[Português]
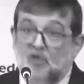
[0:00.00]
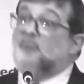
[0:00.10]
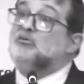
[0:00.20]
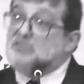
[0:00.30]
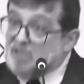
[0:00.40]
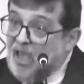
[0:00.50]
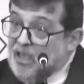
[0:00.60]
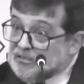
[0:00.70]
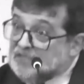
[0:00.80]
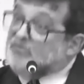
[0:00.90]

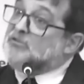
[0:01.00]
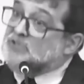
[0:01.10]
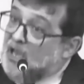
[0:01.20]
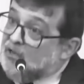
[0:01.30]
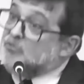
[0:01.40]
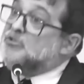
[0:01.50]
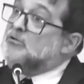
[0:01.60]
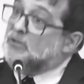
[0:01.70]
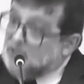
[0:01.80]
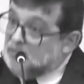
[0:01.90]
Vocês, evangélicos de
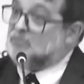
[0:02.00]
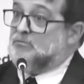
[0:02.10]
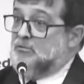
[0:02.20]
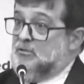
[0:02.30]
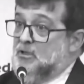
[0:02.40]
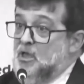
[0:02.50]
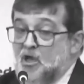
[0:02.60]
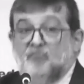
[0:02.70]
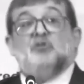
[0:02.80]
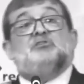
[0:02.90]
Corinto,
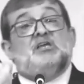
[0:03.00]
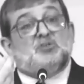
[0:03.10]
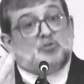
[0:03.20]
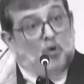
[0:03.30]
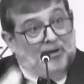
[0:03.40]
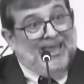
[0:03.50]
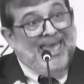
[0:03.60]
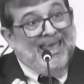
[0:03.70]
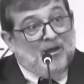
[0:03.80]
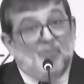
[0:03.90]
vocês
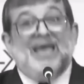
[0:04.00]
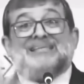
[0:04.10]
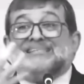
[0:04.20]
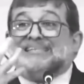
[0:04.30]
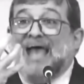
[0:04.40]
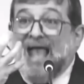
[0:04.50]
toleram essa